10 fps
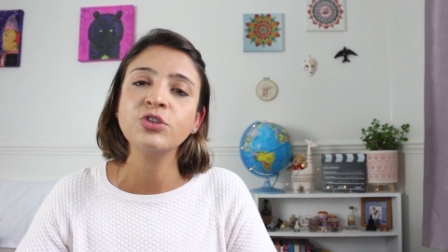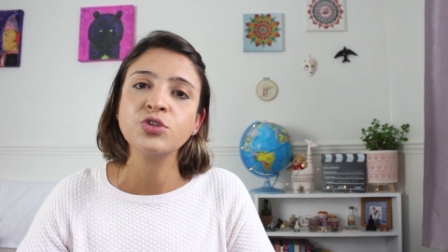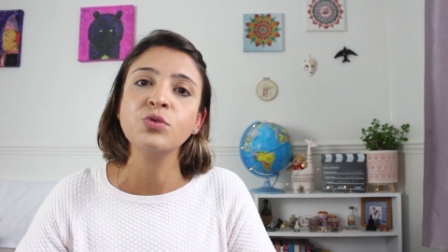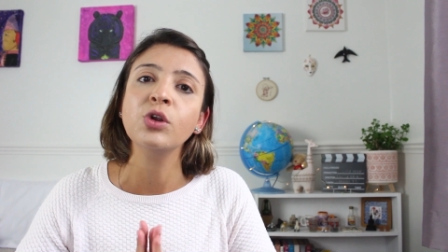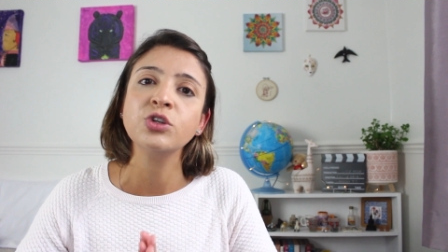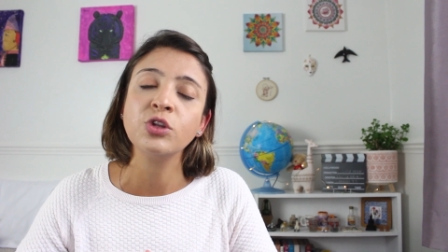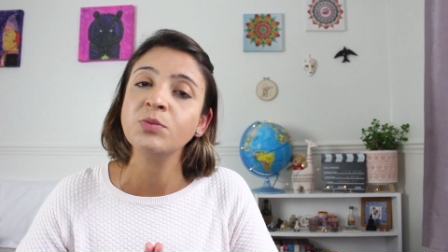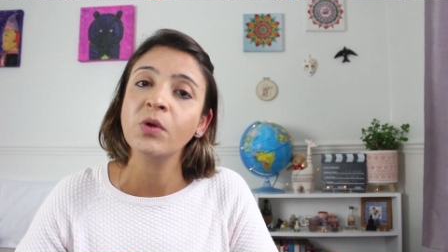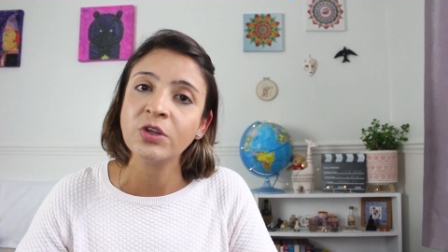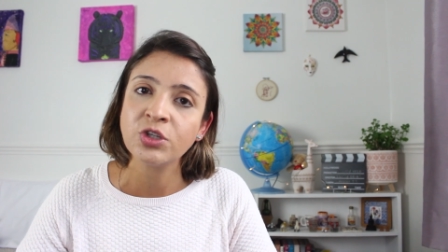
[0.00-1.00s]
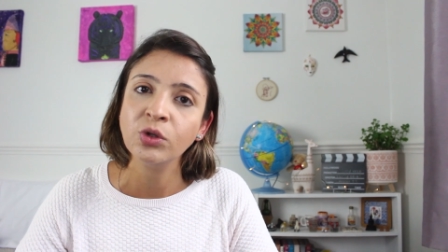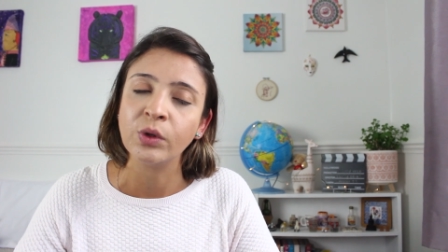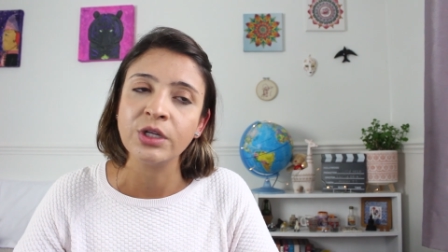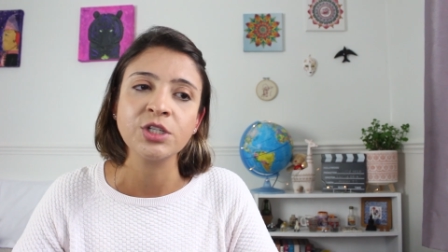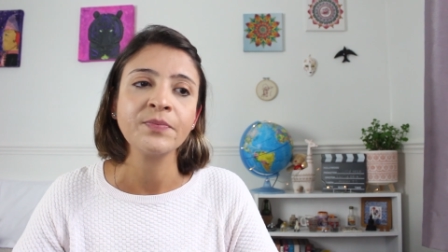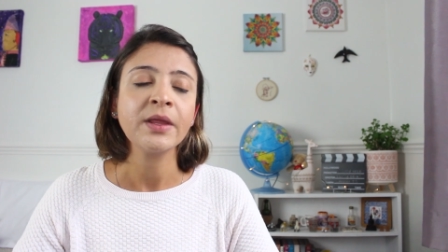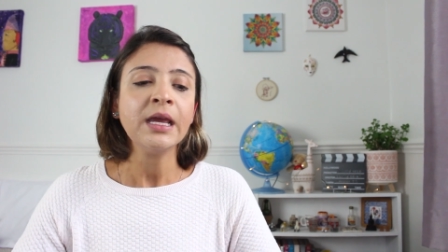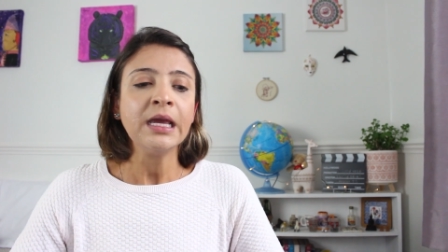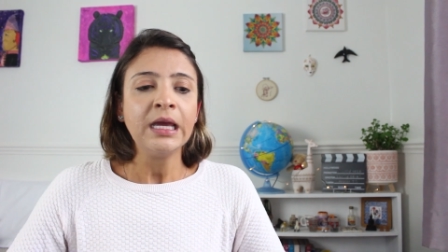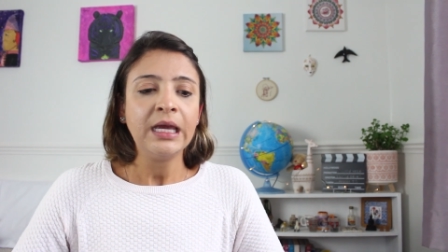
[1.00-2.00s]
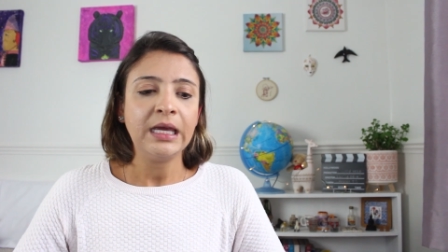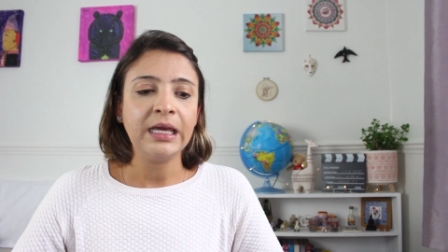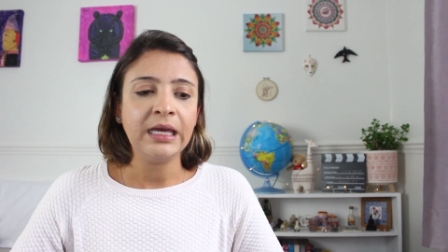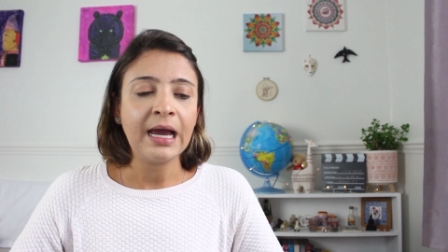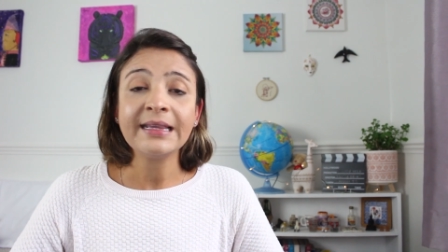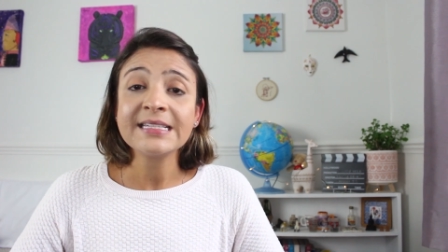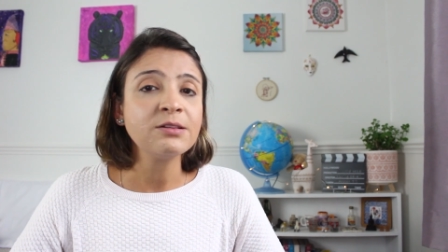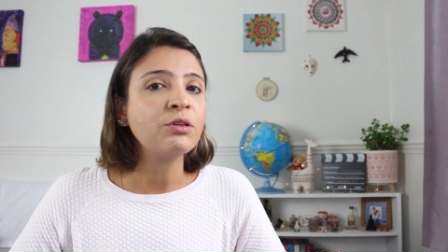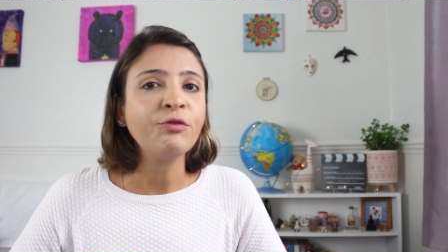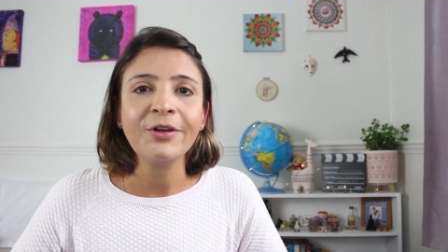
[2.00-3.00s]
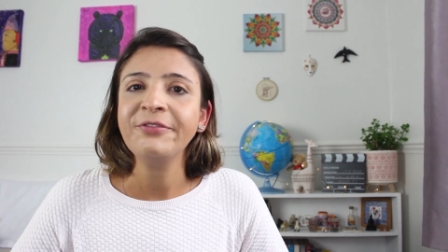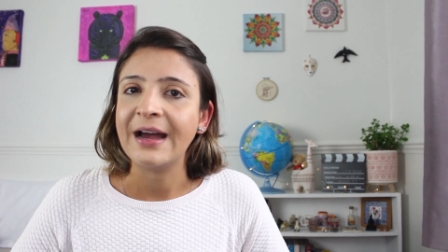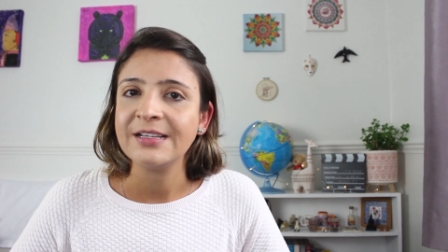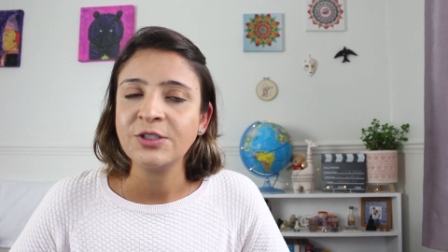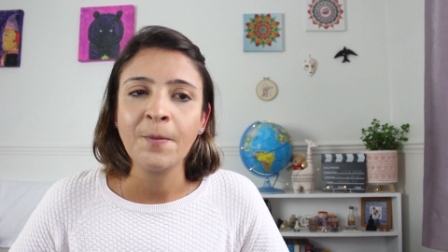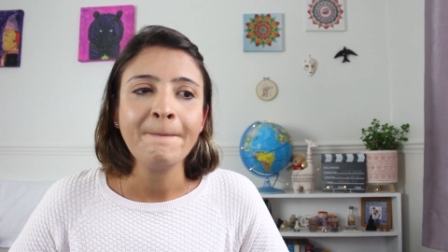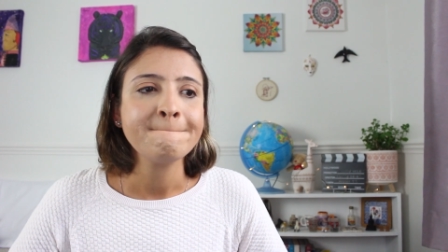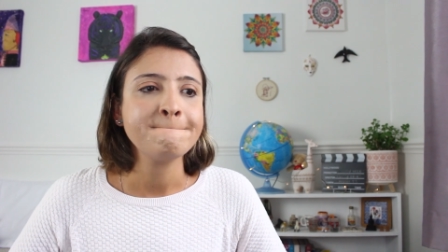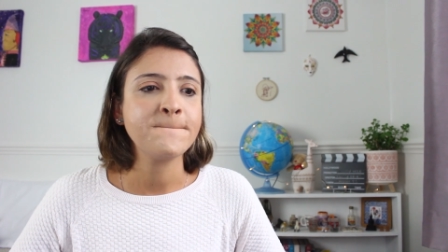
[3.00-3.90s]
de julho de 2022. E a decisão não foi fácil,